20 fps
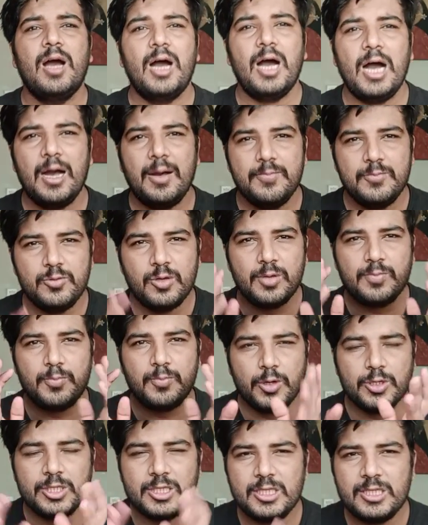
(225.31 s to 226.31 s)
आप जो है
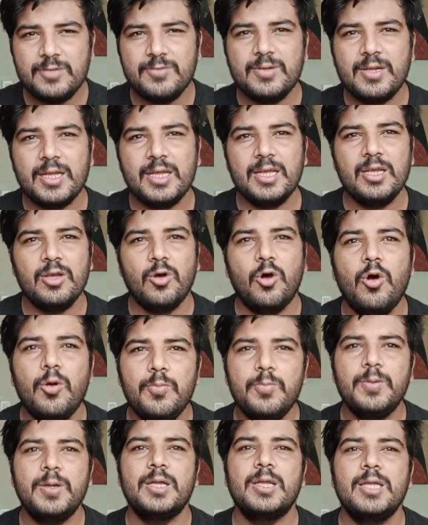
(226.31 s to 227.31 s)
पॉजिटिव रहें
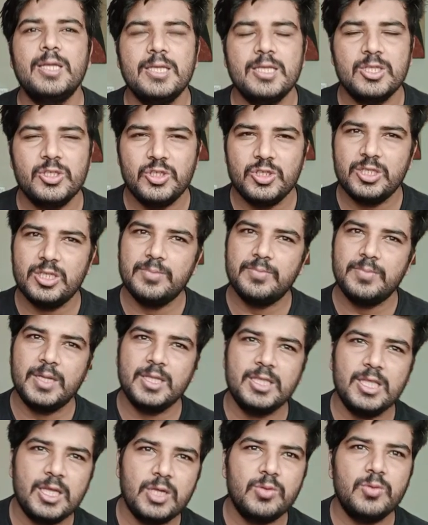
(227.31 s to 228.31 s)
होप करें कि चीज़ें
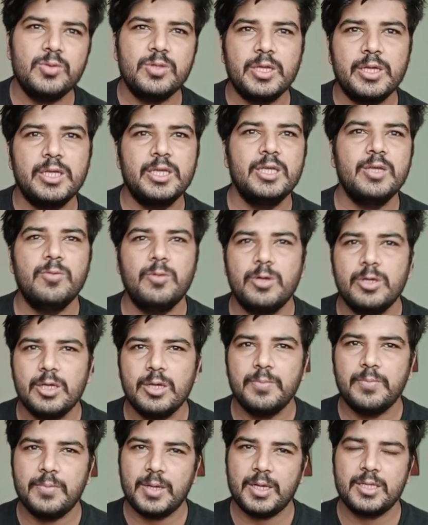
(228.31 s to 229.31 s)
बेहतर हों ताकि ये वर्ल्ड
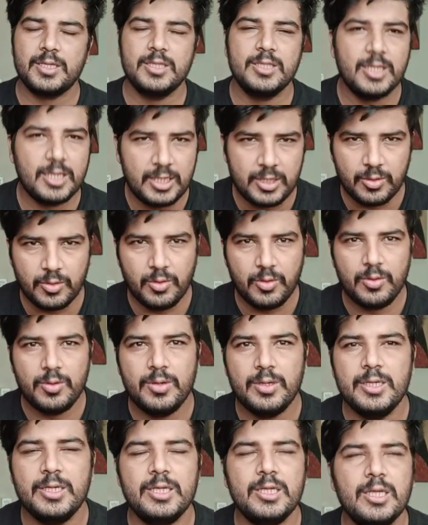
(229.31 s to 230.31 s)
कप इधर ही हो
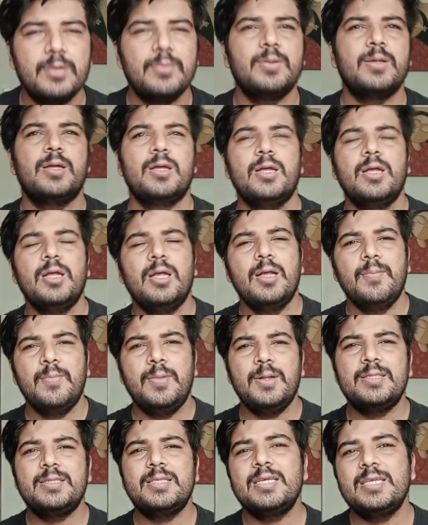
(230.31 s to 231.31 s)
इंडिया में
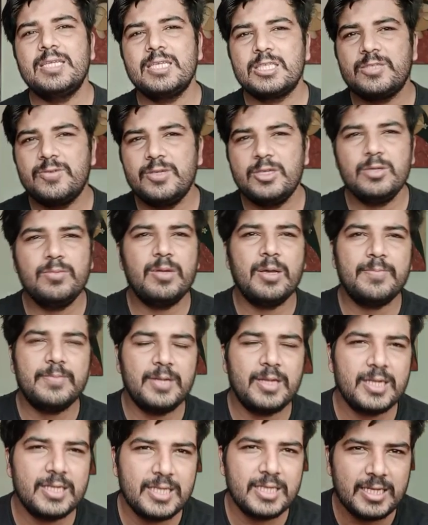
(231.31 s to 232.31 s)
मिलते हैं नेक्स्ट वीडियो में अपना
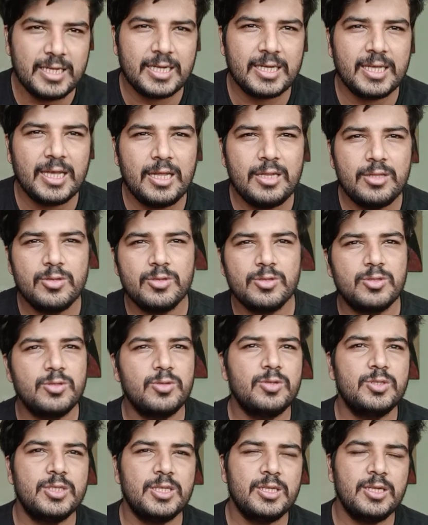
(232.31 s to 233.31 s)
रखिएगा ख्याल
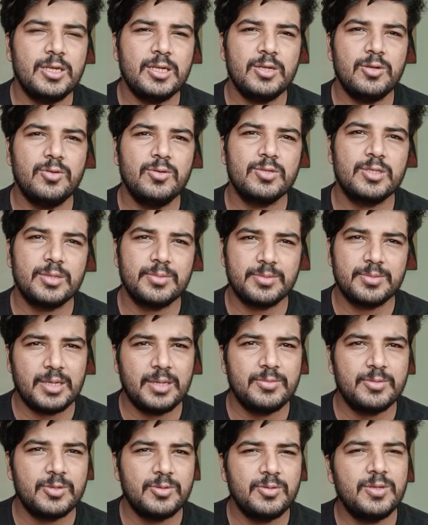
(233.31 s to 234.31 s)
दोस्तों चैनल को
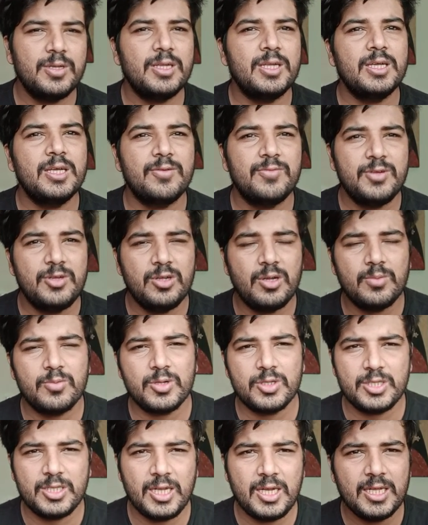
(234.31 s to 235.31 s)
सब्सक्राइब जरूर करें अगर वीडियो आपको
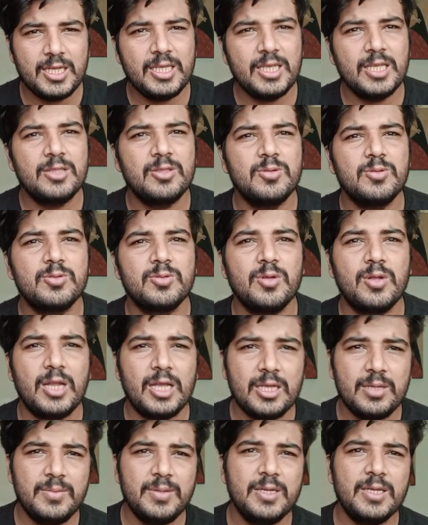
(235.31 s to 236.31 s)
अच्छी लगी है तो, तो
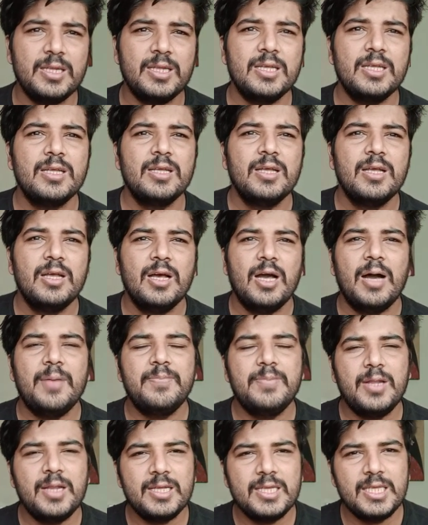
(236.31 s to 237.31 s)
लाइक भी करें
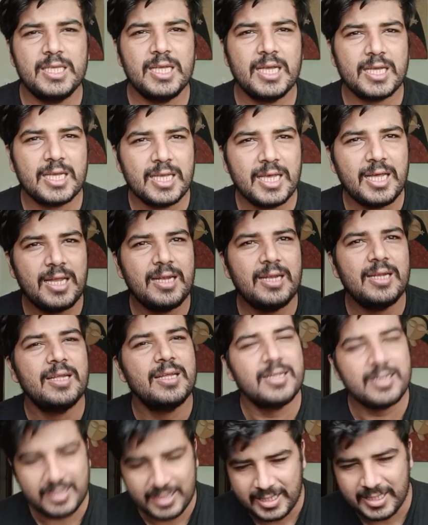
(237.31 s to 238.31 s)
अपना रखिएगा ख्याल
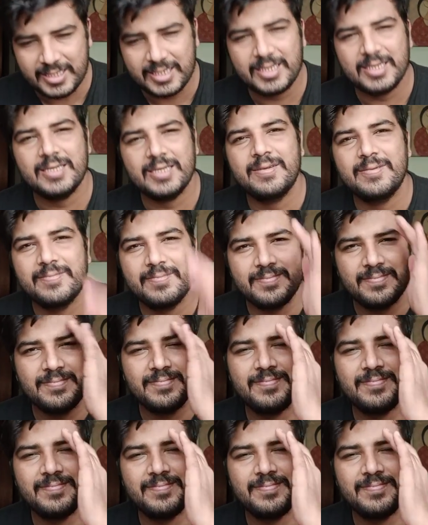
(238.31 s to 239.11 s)
टेक केयर